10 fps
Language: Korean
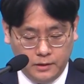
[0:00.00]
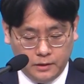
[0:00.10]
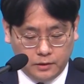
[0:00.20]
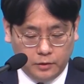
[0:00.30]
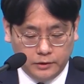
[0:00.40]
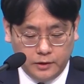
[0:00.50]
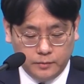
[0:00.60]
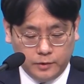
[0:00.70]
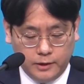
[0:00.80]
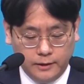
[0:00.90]
그렇기
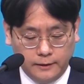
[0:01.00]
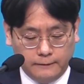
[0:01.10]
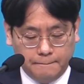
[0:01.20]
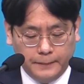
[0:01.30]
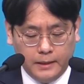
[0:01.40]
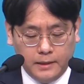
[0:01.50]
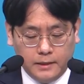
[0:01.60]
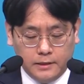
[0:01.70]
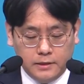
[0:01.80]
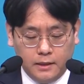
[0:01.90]
때문에
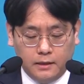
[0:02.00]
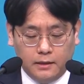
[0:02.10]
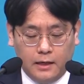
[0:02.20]
이제